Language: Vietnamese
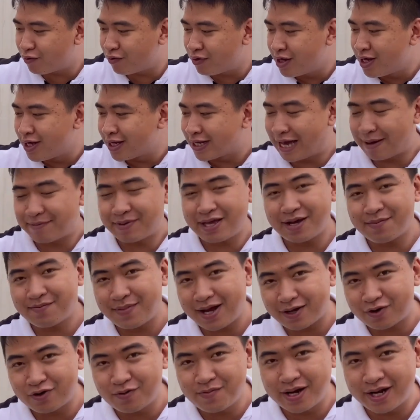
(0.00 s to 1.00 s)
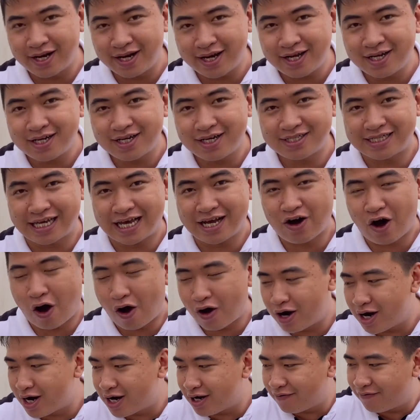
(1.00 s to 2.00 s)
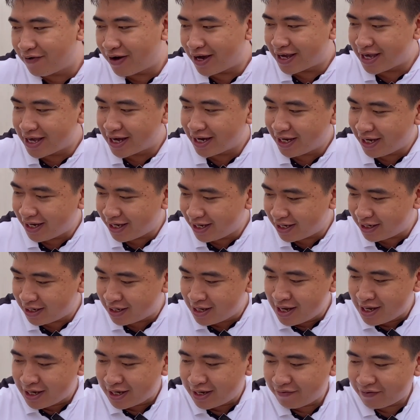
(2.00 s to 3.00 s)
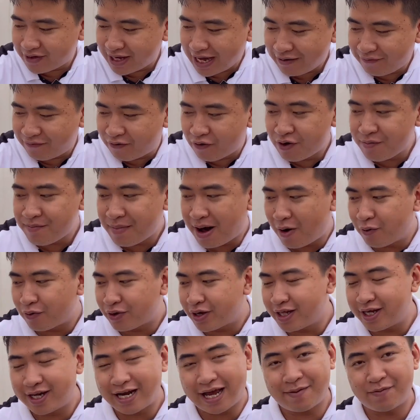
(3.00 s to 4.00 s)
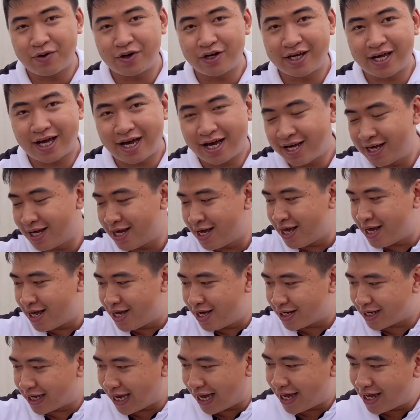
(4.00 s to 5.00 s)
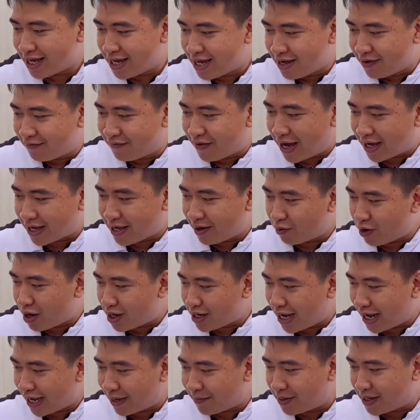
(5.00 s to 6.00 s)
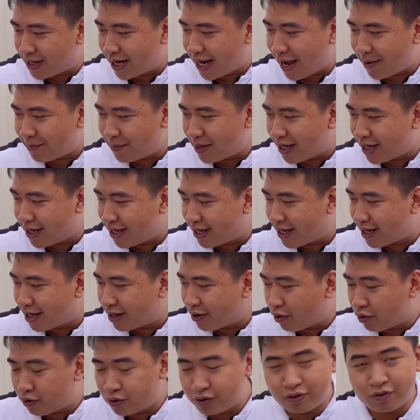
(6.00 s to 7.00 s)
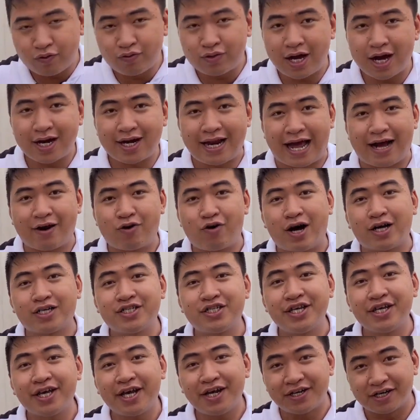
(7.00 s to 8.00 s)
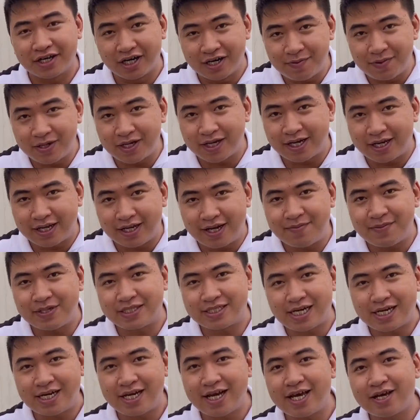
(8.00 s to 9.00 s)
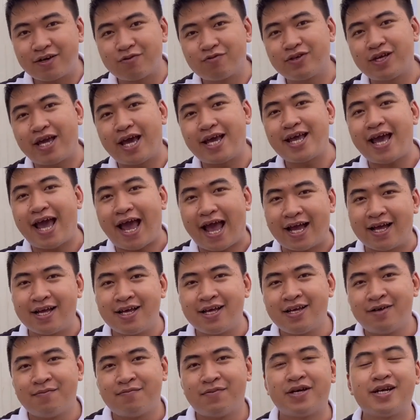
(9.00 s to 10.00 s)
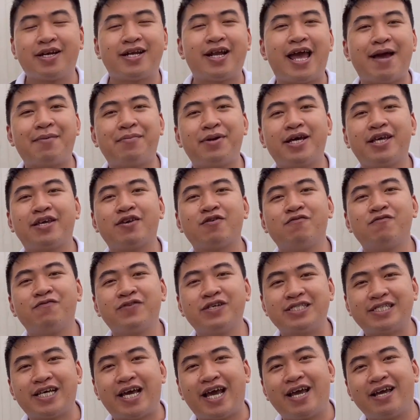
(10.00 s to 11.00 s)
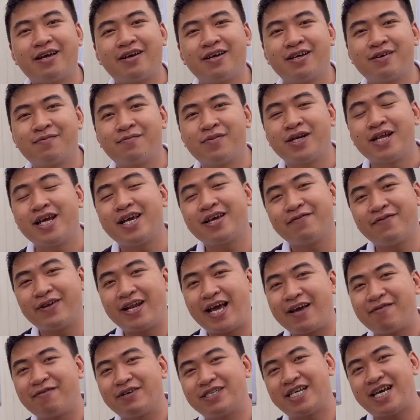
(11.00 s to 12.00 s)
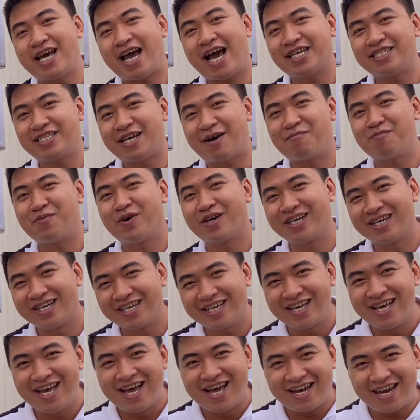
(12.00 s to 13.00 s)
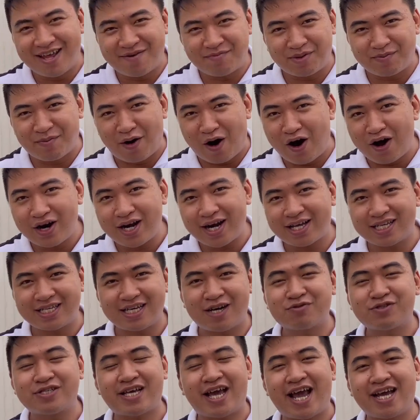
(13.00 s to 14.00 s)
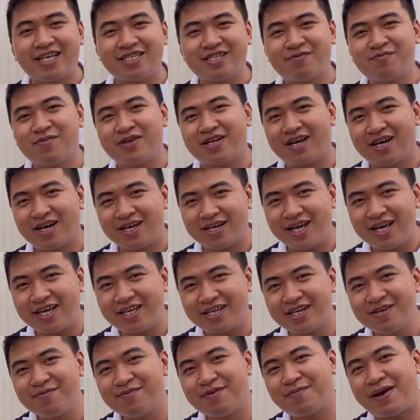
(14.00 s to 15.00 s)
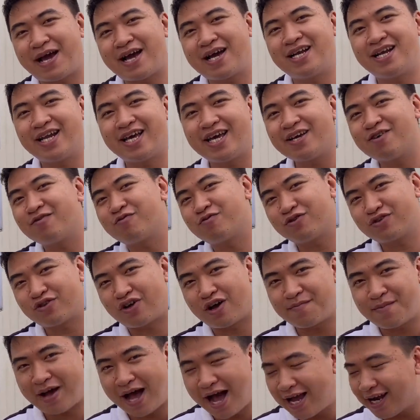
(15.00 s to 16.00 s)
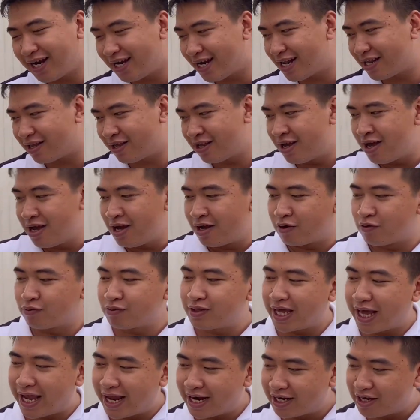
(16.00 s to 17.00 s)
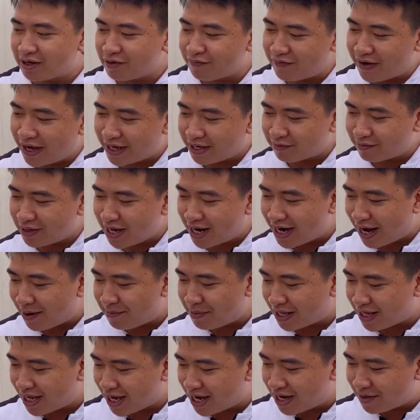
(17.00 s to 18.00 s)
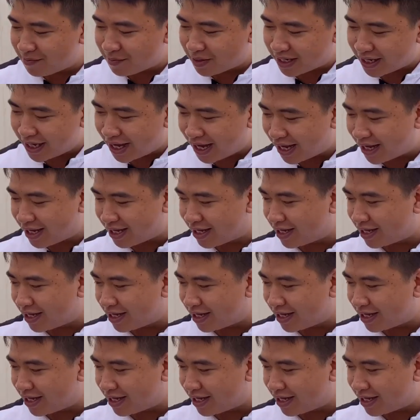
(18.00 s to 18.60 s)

của cảm giác mắt của mình á, nó sẽ gọn hơn vì những cái cái cách phối màu như thế này mọi người ha. Ok. Và dòng loa này mình đem đi cũng cân nặng khoảng chín ký rưỡi mọi người, nên mình xách đi cũng dễ dàng. Mình đem đi chung với xe, mình đi về đây và xe hai trăm mọi người, nên mình bỏ ra sau xe xong mình đi trước, mình mang hành lý cũng thoải mái, nên cũng tiện trong việc chúng ta đem đi chơi mọi người ha.